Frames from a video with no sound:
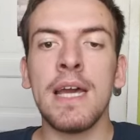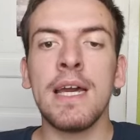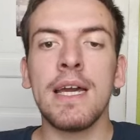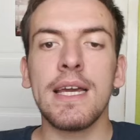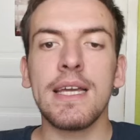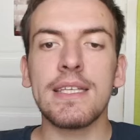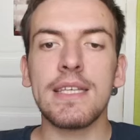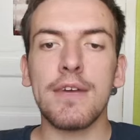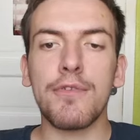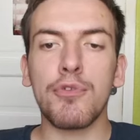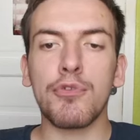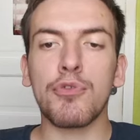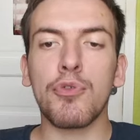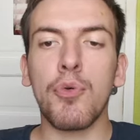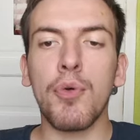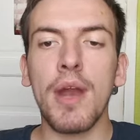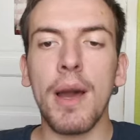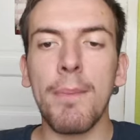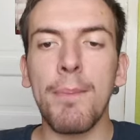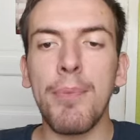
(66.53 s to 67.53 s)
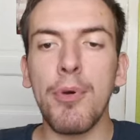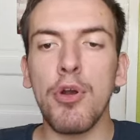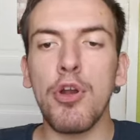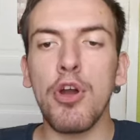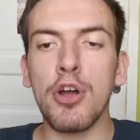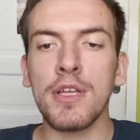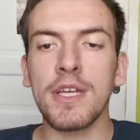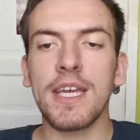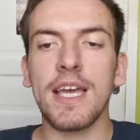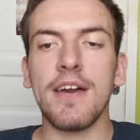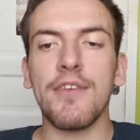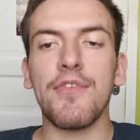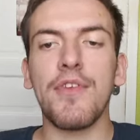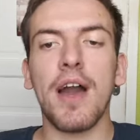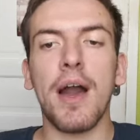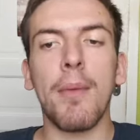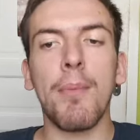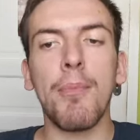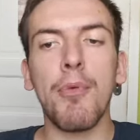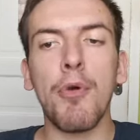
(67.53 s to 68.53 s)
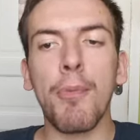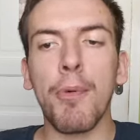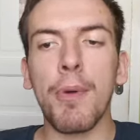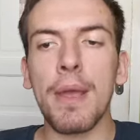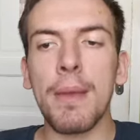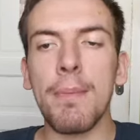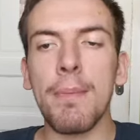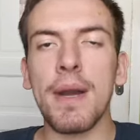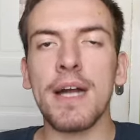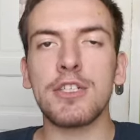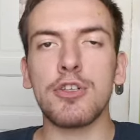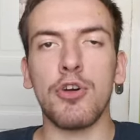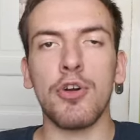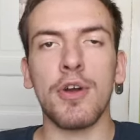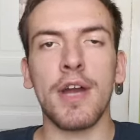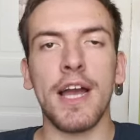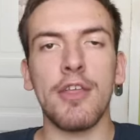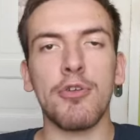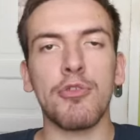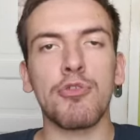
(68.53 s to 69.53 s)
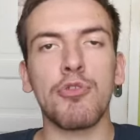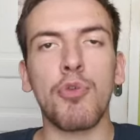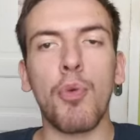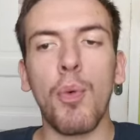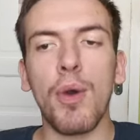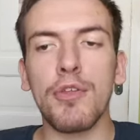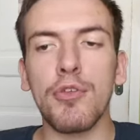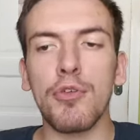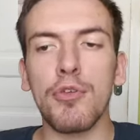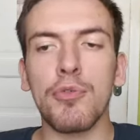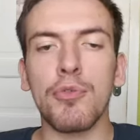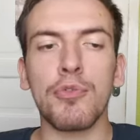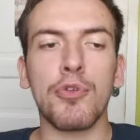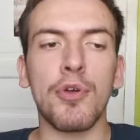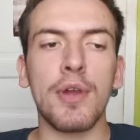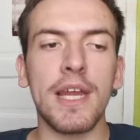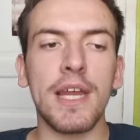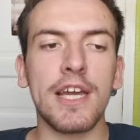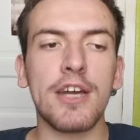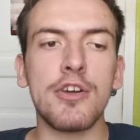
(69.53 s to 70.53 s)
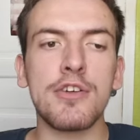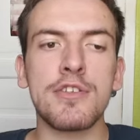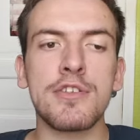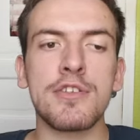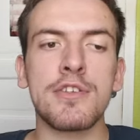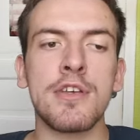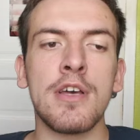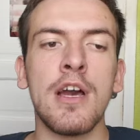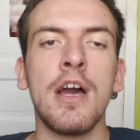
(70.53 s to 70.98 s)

Ils affronteront la Pologne qui a fait un bon premier match en gagnant 3-2 contre l'Écosse.